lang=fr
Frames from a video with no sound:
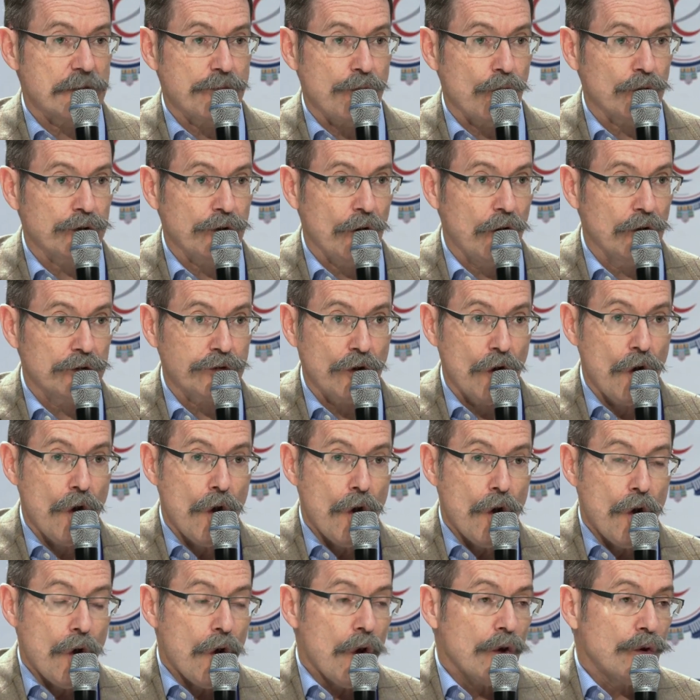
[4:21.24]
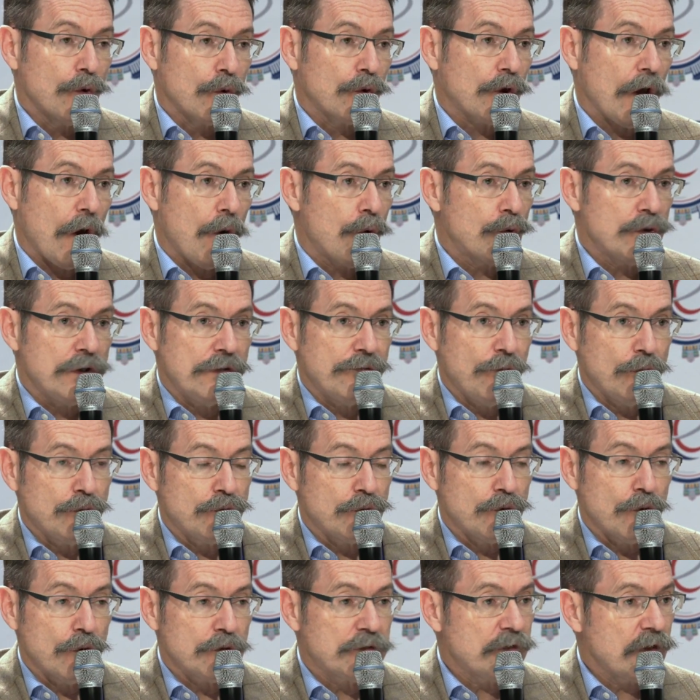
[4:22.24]
importante. Donc au niveau
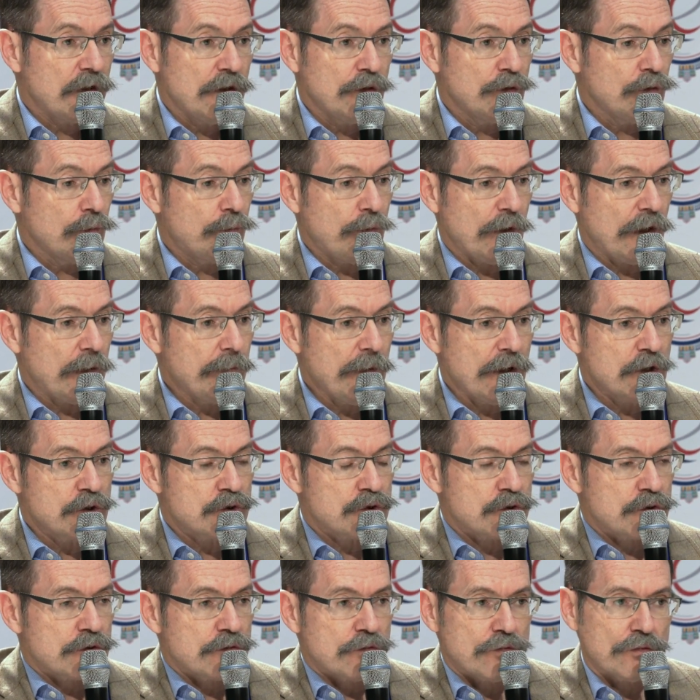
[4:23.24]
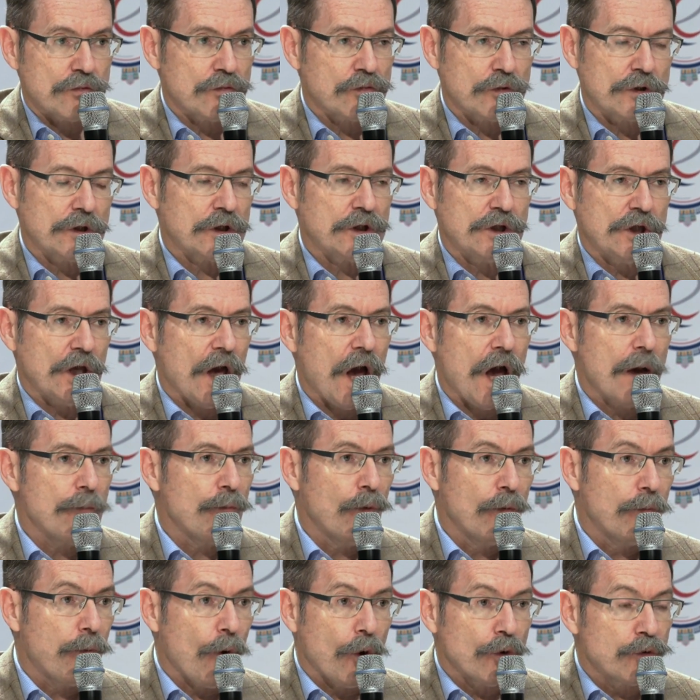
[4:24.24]
d'une ETI, de PME, qui a un
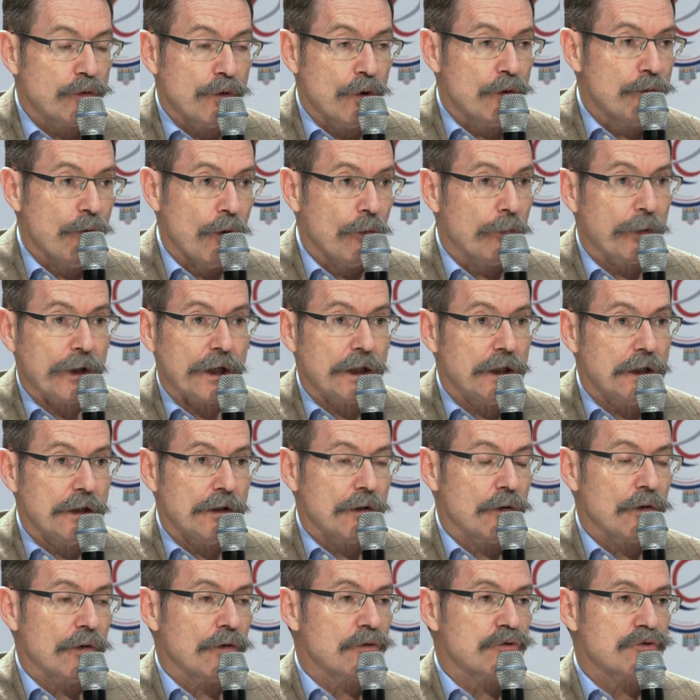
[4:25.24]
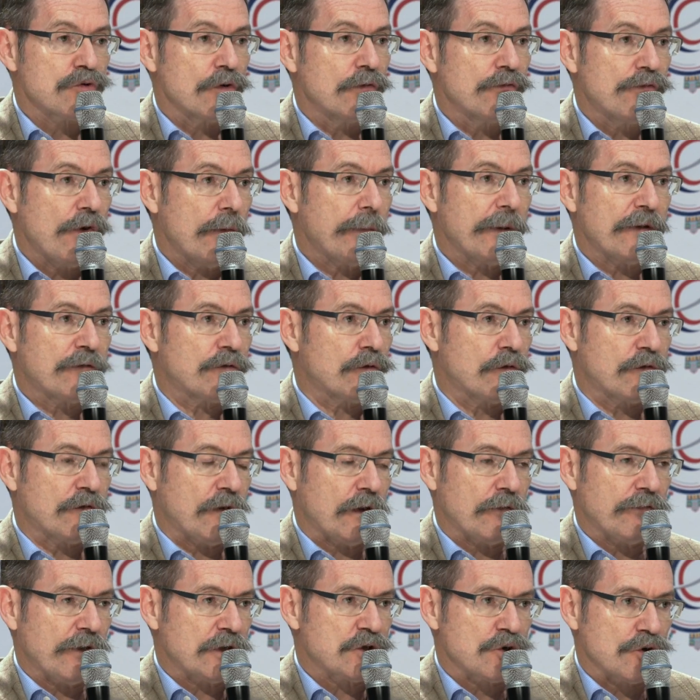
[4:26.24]
bon produit au bon prix, euh, je ne vois pas ce que
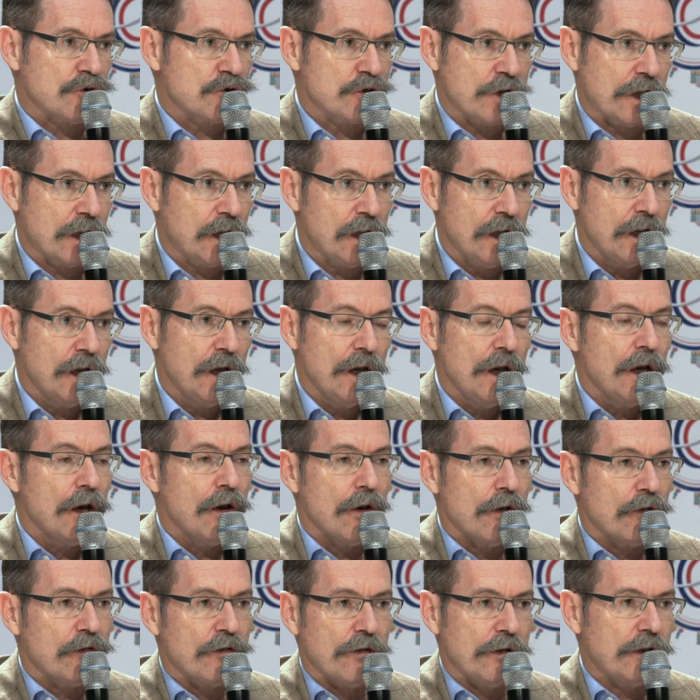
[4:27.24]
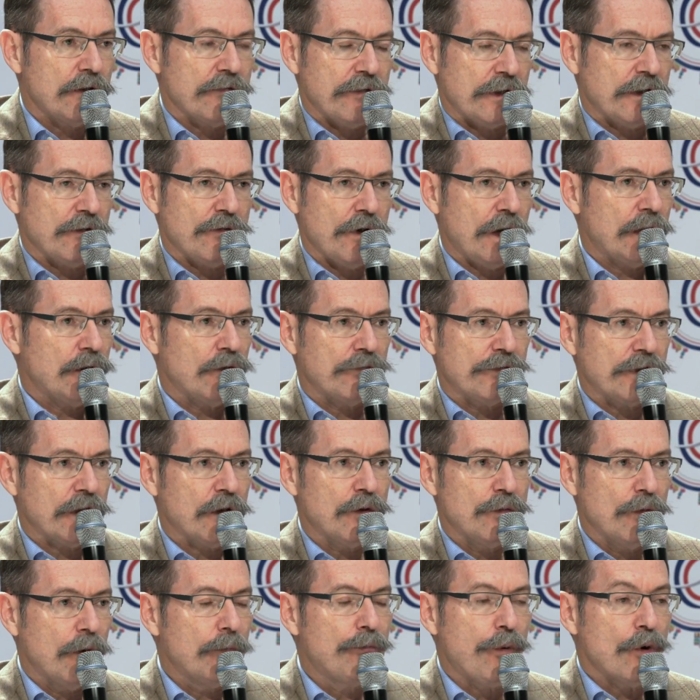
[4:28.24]
ça va changer. Euh, il va y avoir un
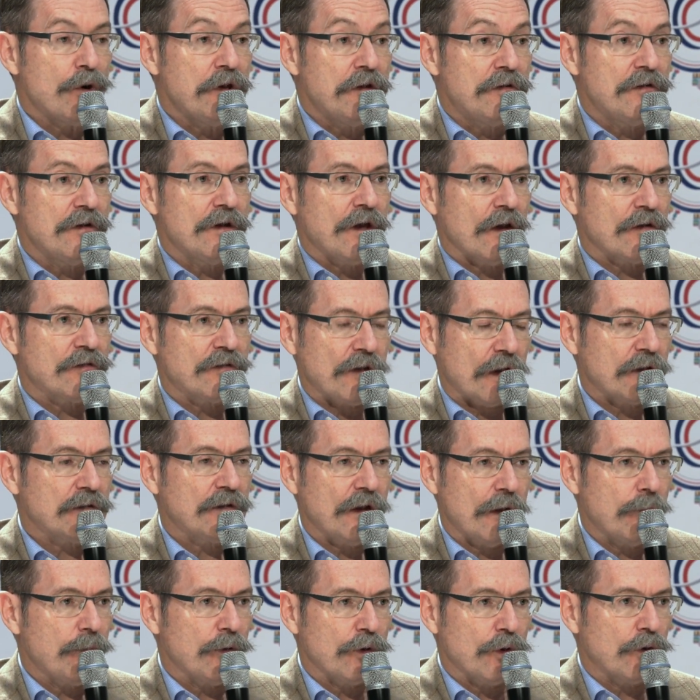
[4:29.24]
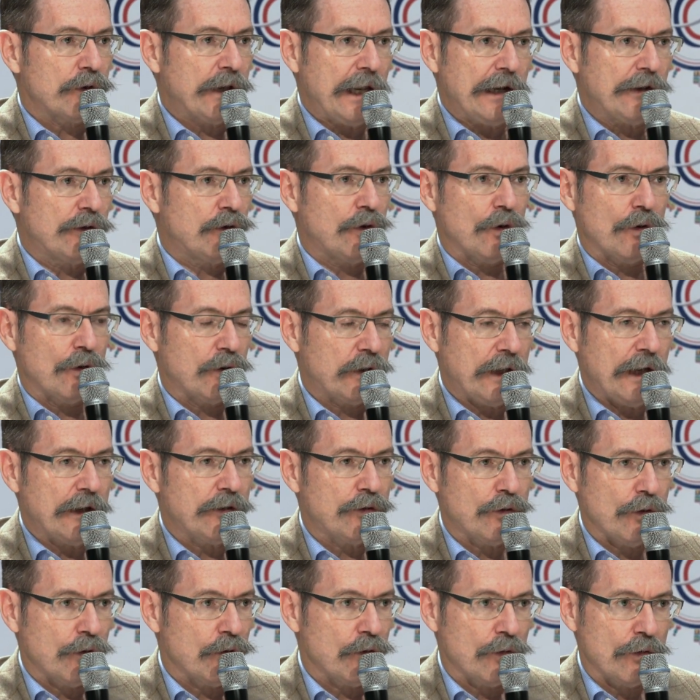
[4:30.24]
environnement politique incertain pendant quelques,
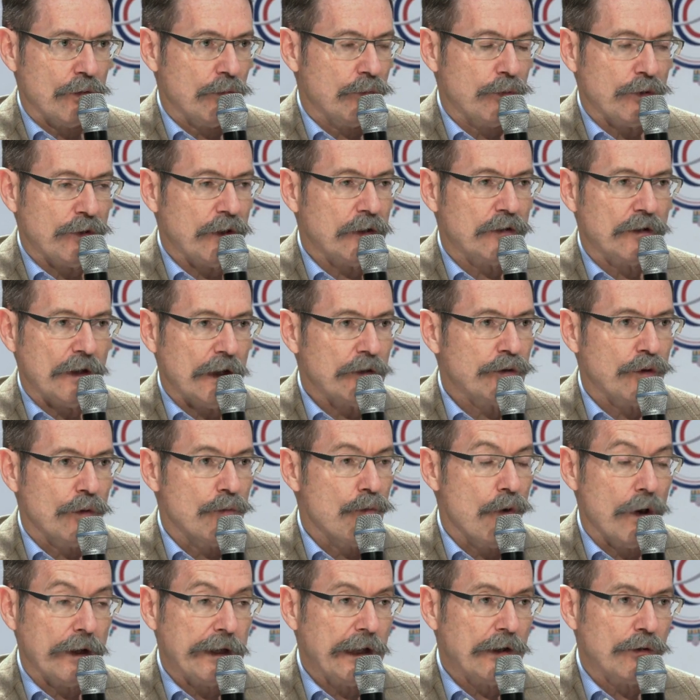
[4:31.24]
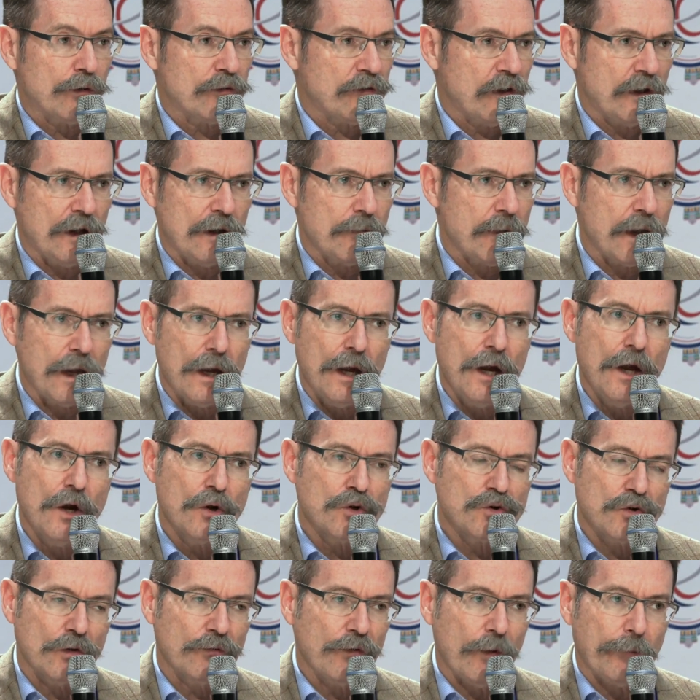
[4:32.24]
peut-être quelques mois, quelques années, mais
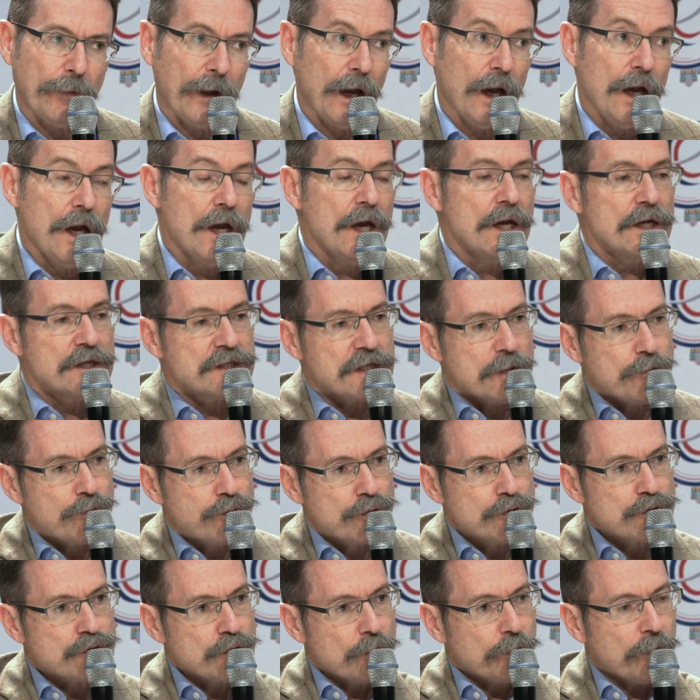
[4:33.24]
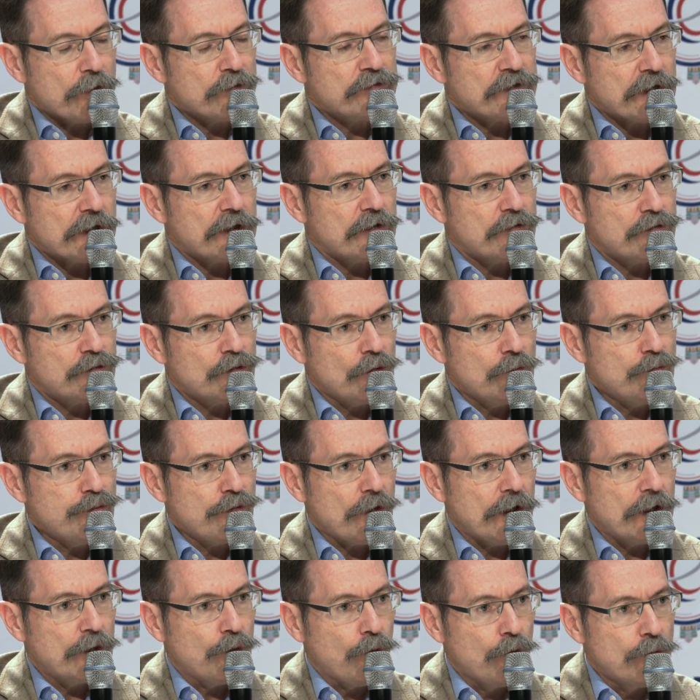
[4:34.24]
je ne vois pas. C'est plus, je pense, la question
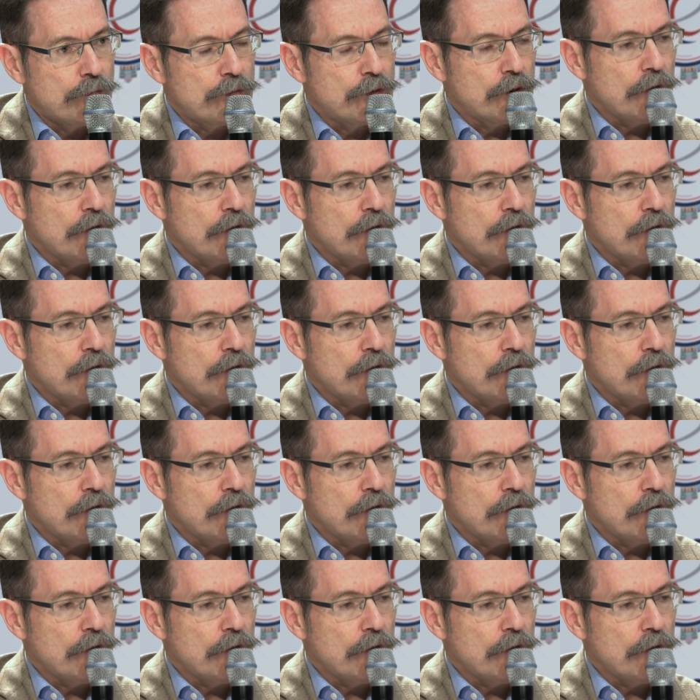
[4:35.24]
pour un groupe